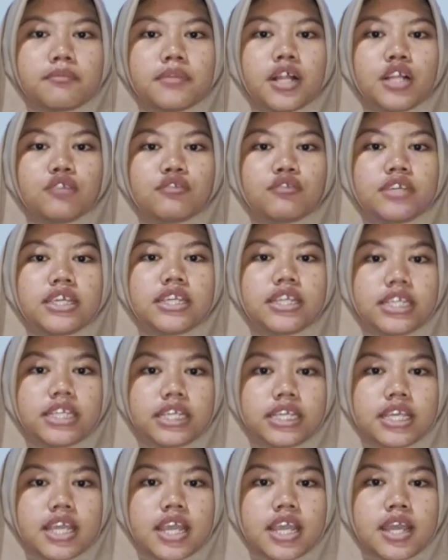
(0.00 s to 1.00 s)
Melalui
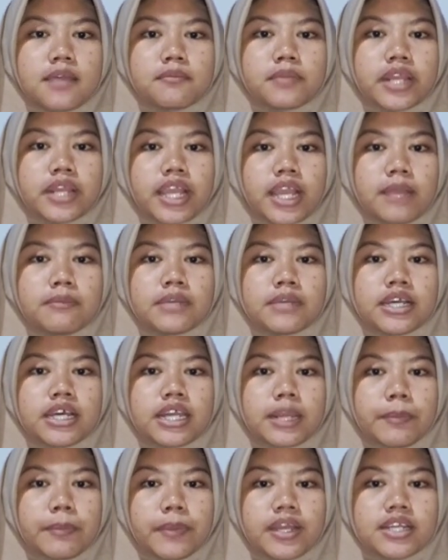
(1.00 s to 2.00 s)
ini, mereka
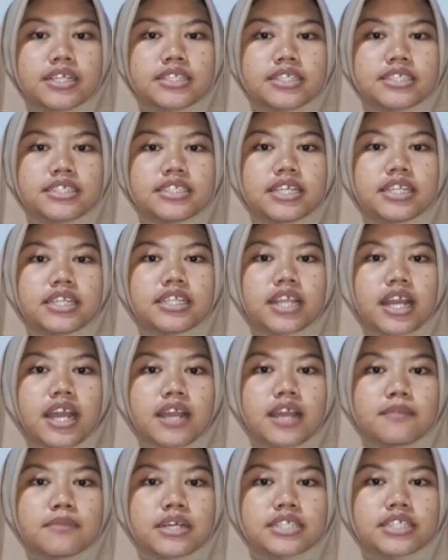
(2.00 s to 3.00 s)
mengharapkan
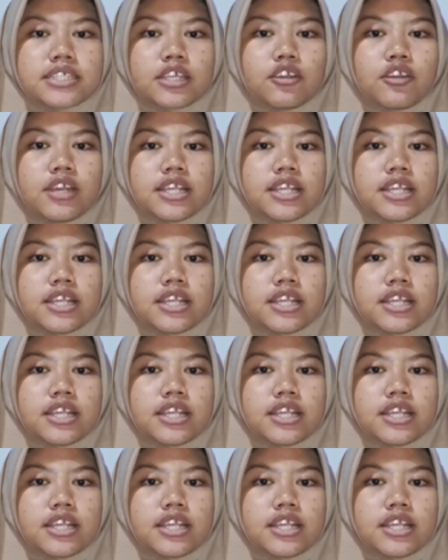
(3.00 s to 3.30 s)
kesejahteraan bangsa